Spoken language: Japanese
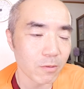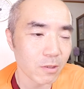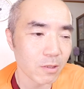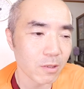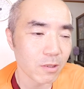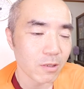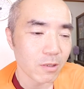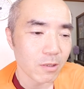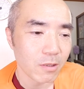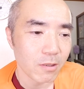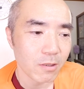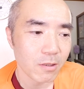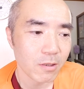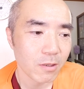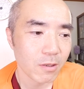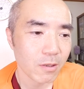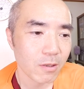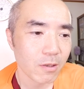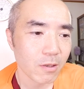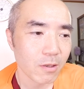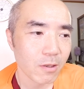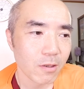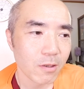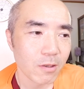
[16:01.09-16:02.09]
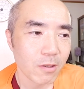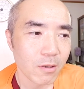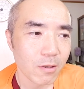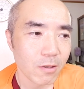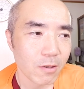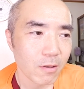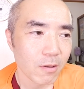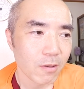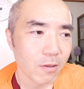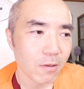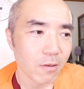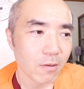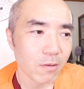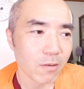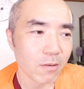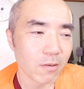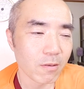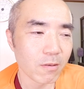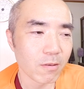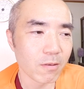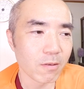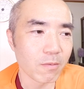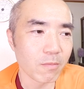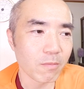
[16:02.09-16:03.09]
うし、う
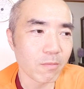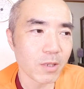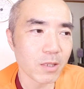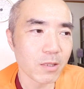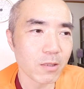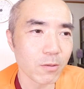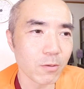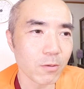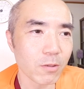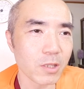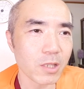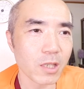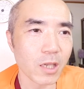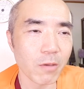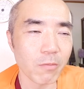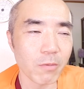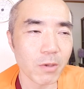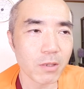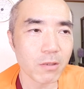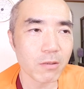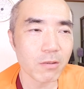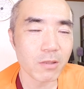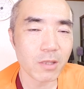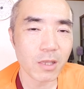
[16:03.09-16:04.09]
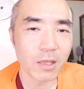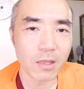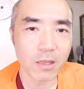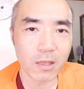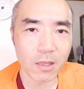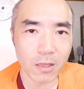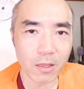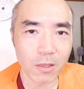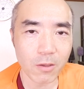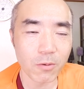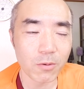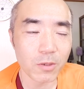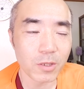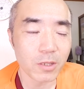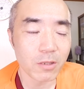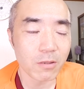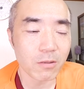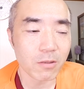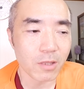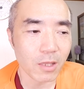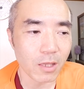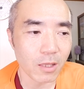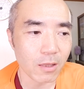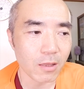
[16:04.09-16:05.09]
んまあ、少し甘くなってね美味し
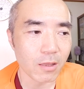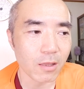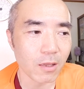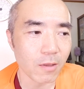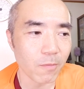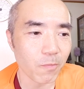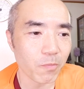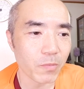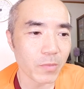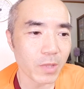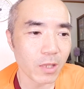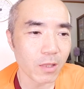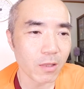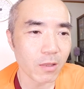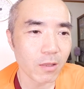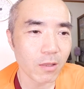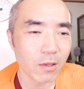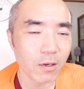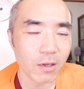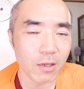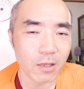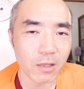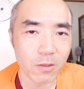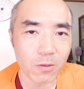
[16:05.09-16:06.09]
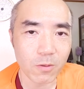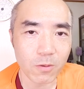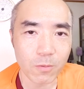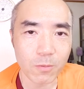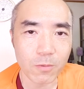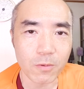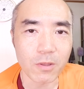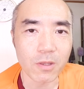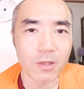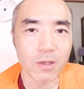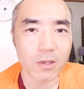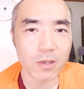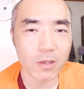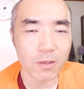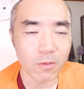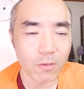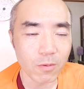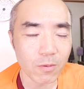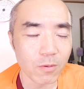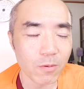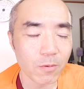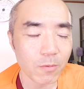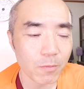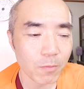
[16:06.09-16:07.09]
くなっただったらいいと思うんだけ
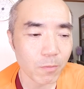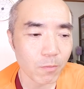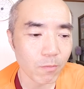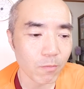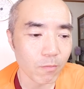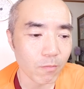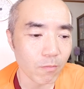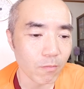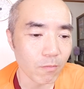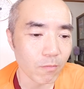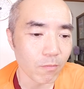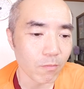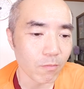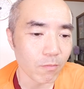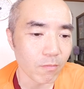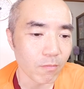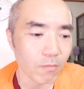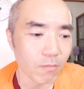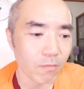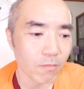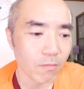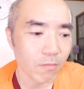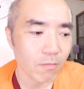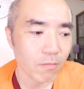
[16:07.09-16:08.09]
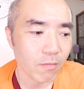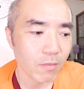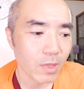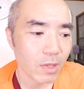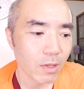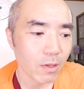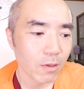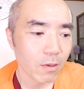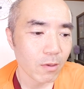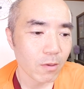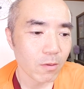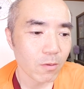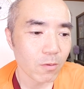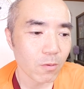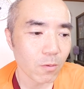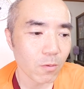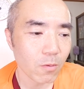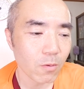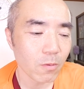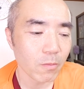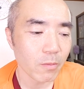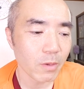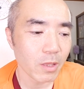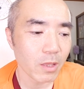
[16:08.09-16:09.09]
ど、うん、そ
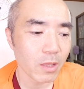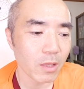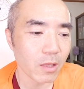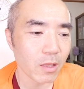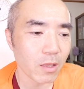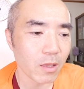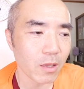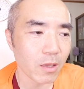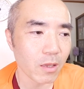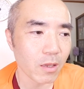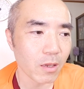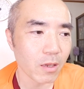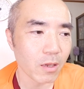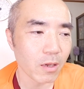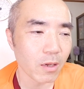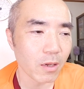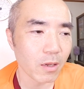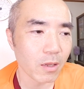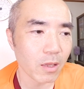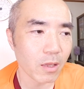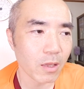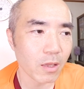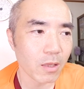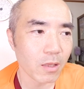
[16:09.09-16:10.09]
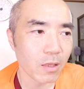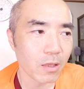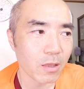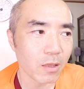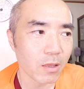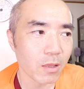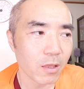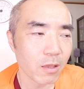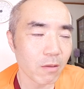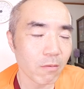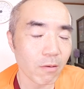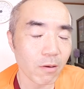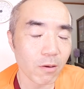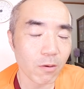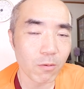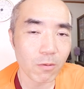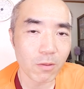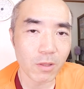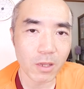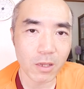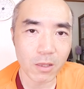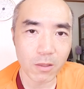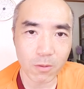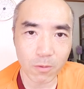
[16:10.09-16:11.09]
こまでね変えては
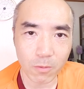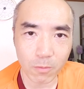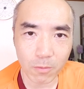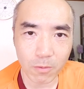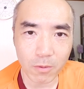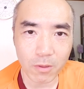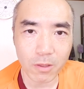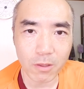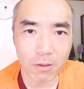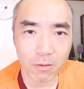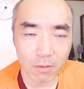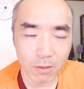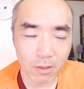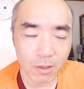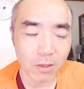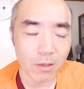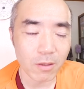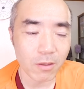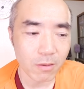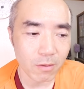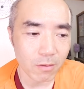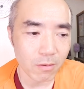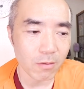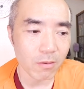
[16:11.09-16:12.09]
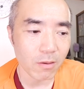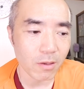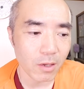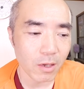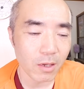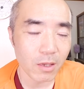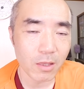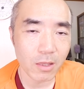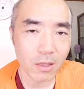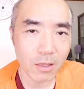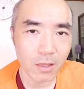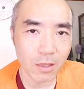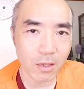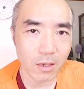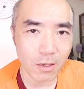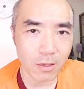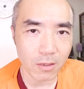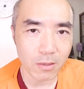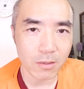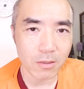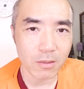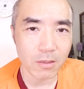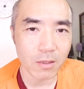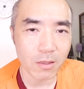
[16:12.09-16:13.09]
こないと思うんだよね、うん、変えてない
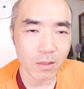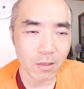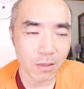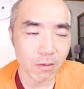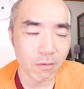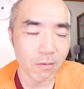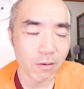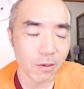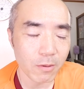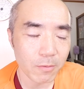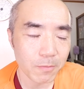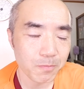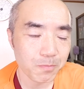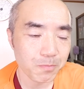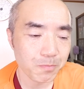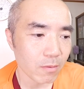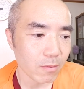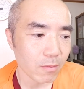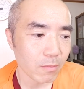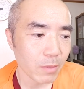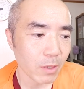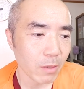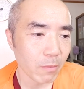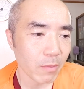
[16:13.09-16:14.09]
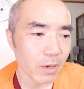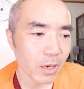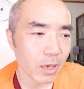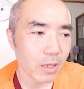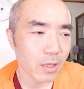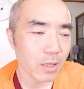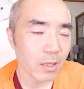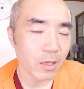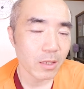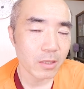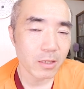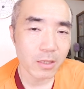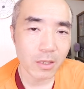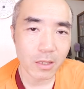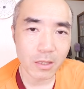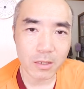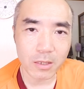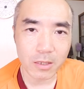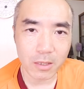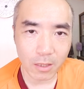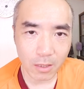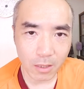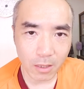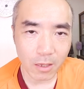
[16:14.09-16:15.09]
はずなんだわまあ
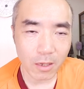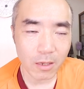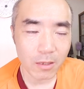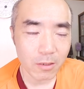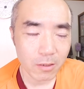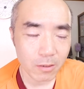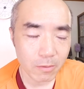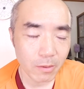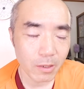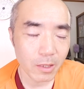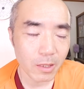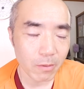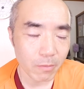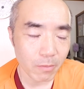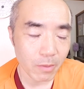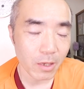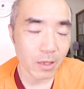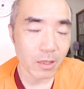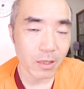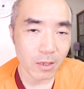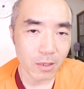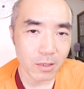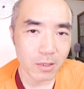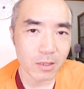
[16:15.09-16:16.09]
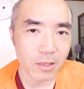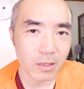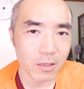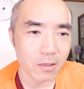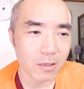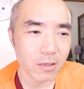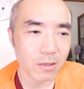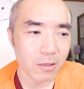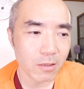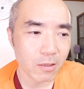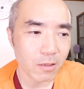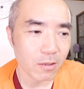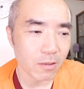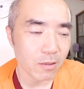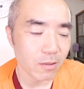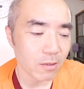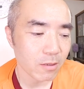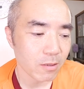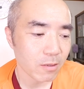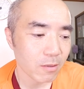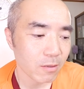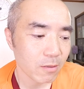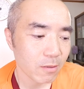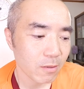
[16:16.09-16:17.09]
マイナーチェンジだねあくまでマイナーチェンジって感
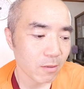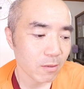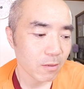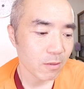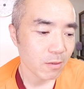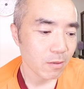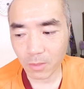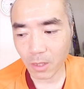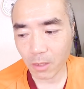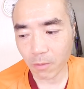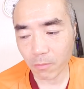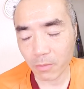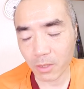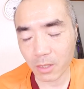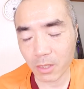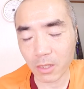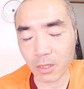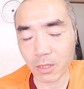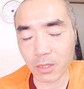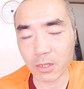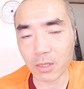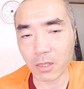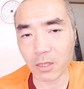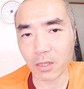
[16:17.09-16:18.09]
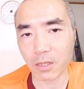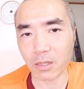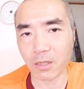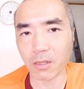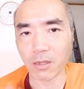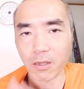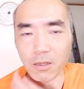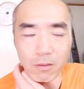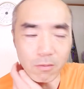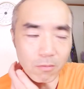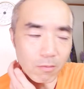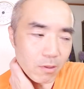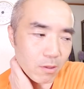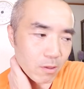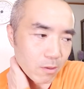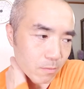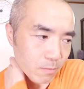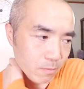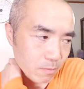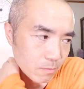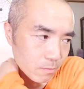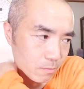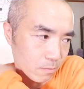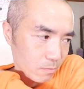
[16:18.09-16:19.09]
じあんま気にしてないんだけどね、
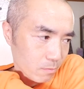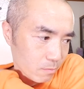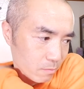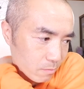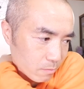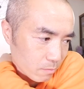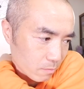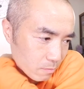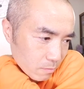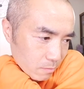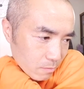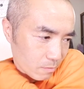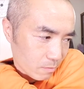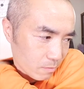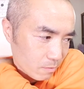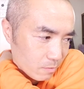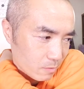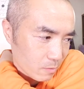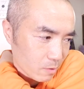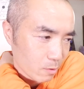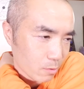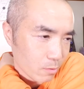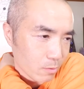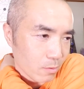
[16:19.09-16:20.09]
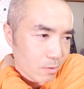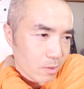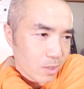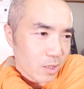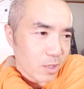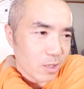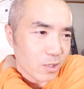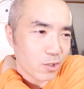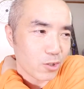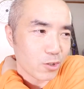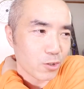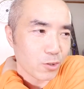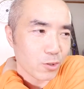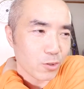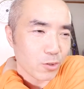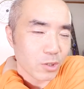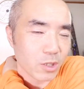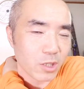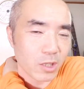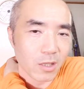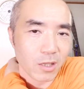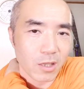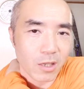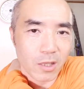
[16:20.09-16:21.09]
うん、そんなに重要
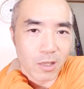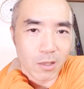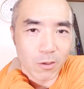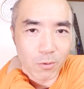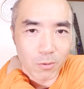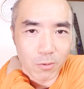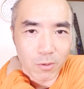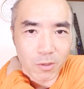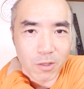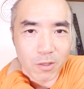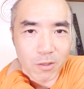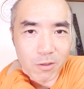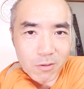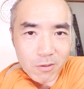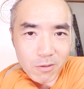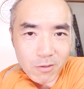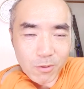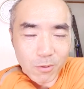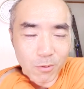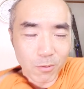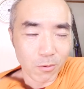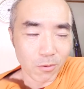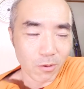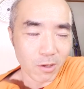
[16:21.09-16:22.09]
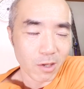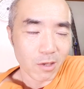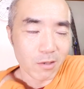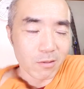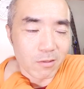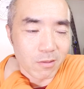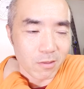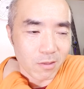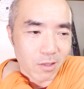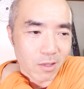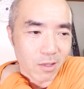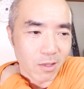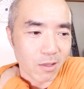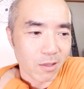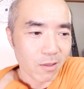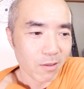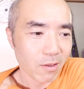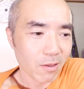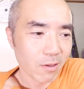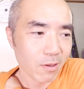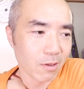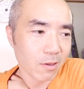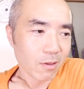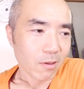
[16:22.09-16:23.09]
じゃないだろうっていうところがあるんで
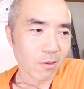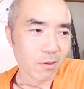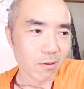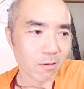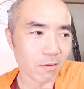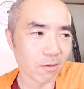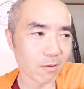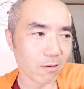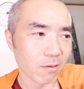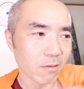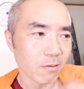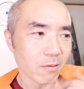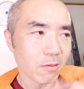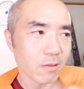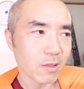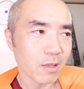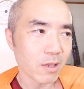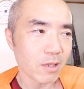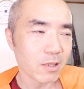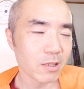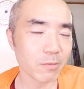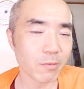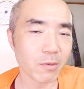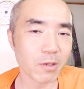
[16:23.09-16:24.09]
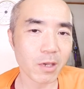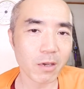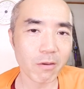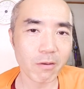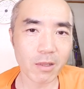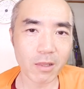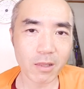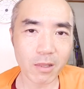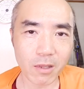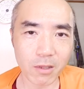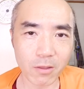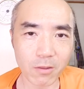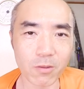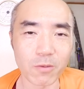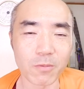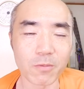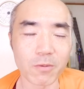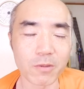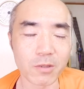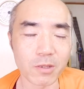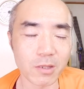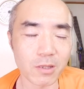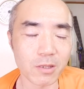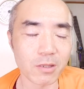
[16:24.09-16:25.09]
うん、そんな味も変わんないと
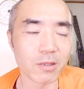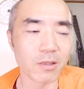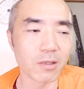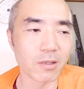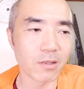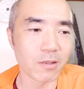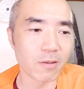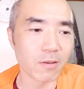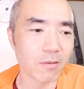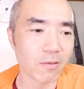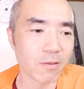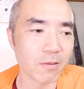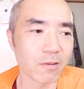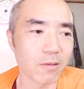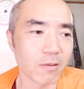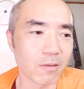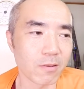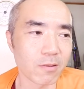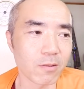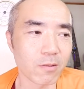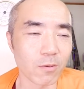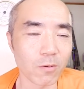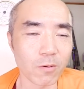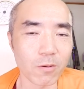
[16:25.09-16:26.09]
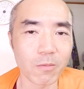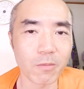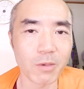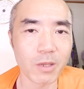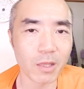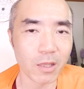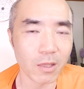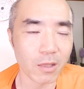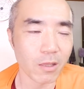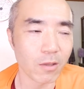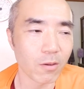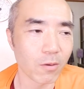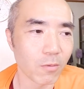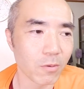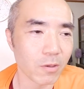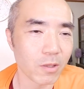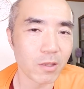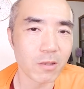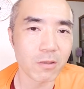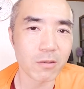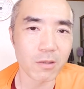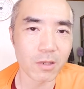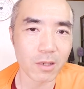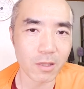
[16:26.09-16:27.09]
思うしさ、うん、そこまでね大
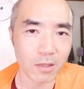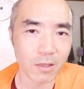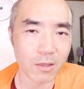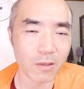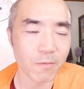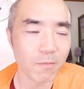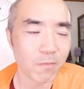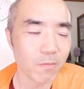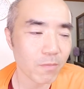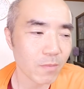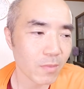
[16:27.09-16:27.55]
きくはね